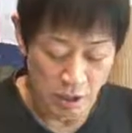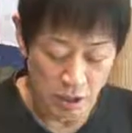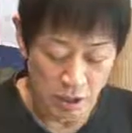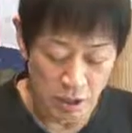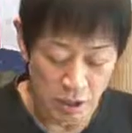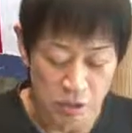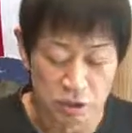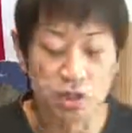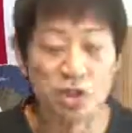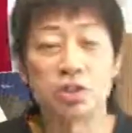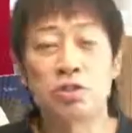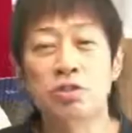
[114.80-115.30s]

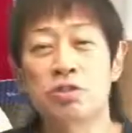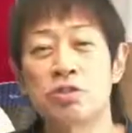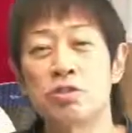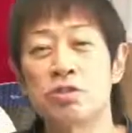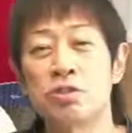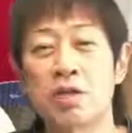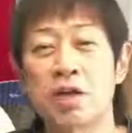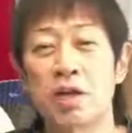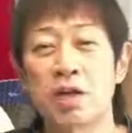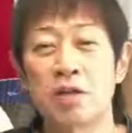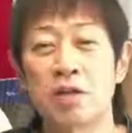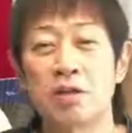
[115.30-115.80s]
実
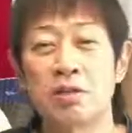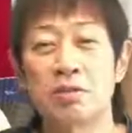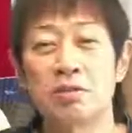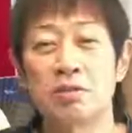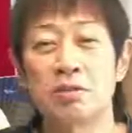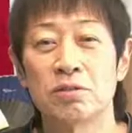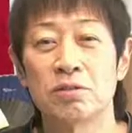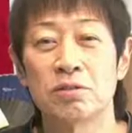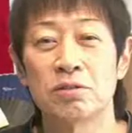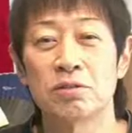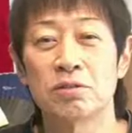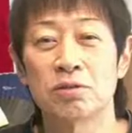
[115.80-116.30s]
在
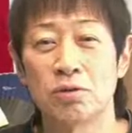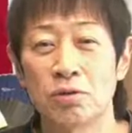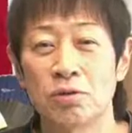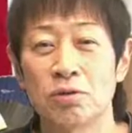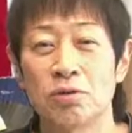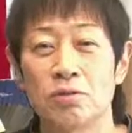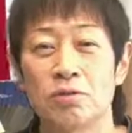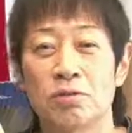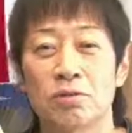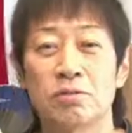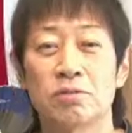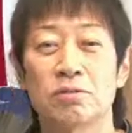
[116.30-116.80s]
と
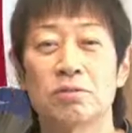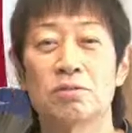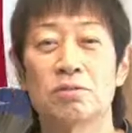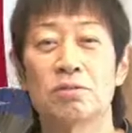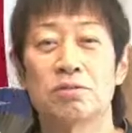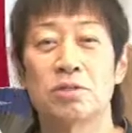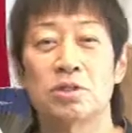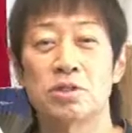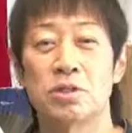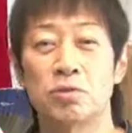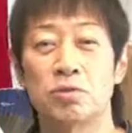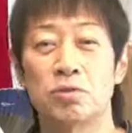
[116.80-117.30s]

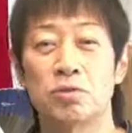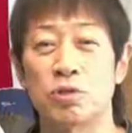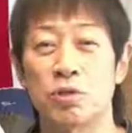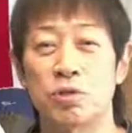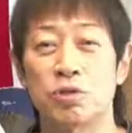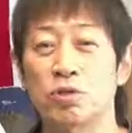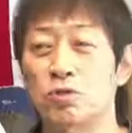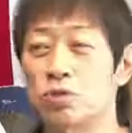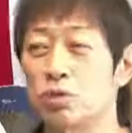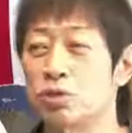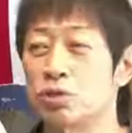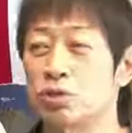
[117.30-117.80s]
皆さんにも、ね、
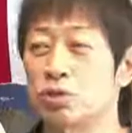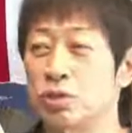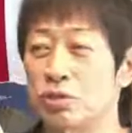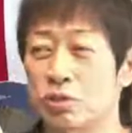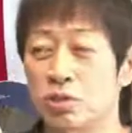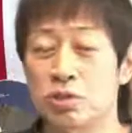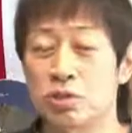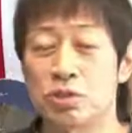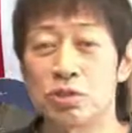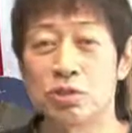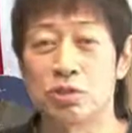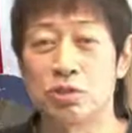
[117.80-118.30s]
告知したので
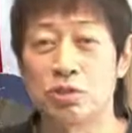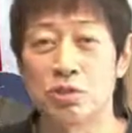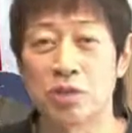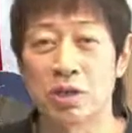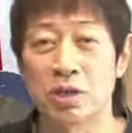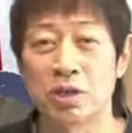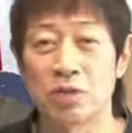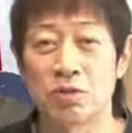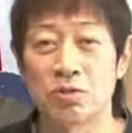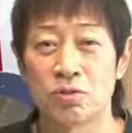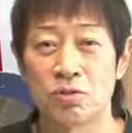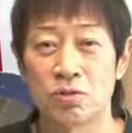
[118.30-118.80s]
実
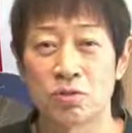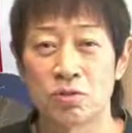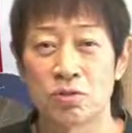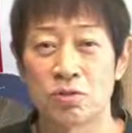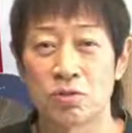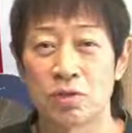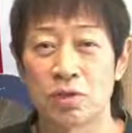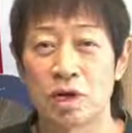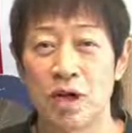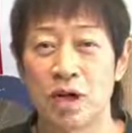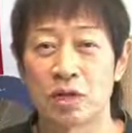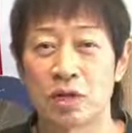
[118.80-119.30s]
在と
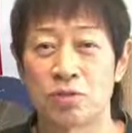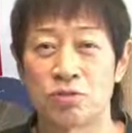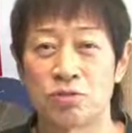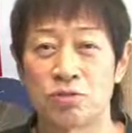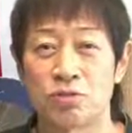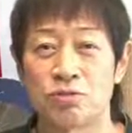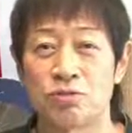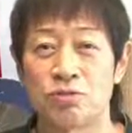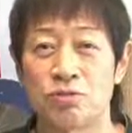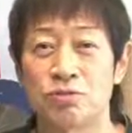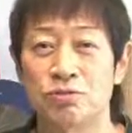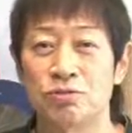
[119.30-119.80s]
架空
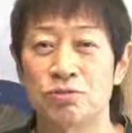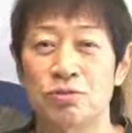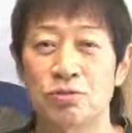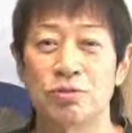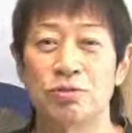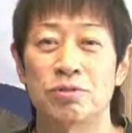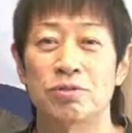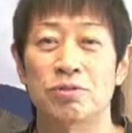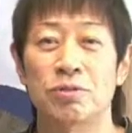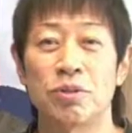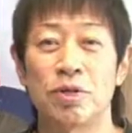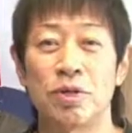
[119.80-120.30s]
の
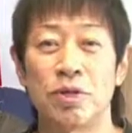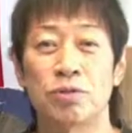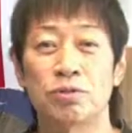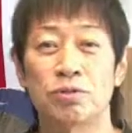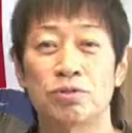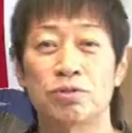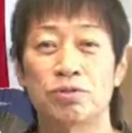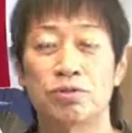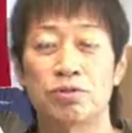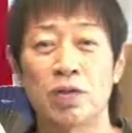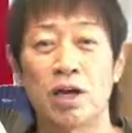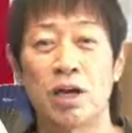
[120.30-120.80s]

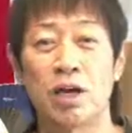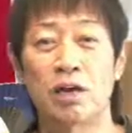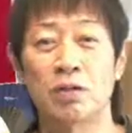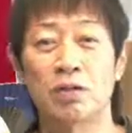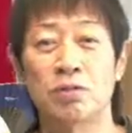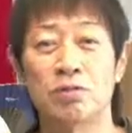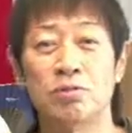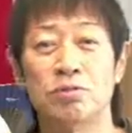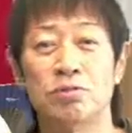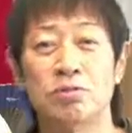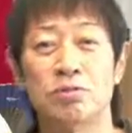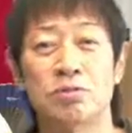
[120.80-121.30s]
2
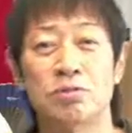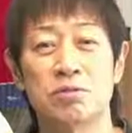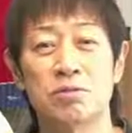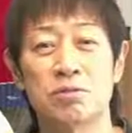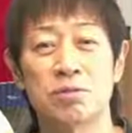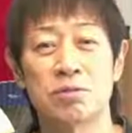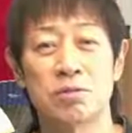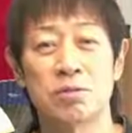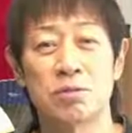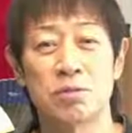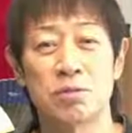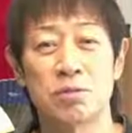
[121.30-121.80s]
人の
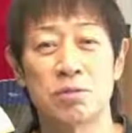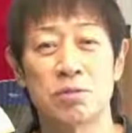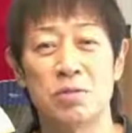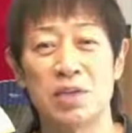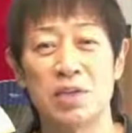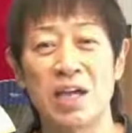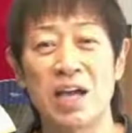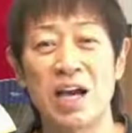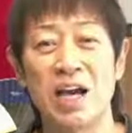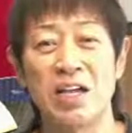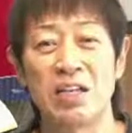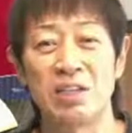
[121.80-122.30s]

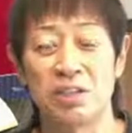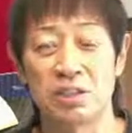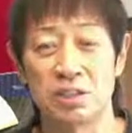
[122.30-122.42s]
宮城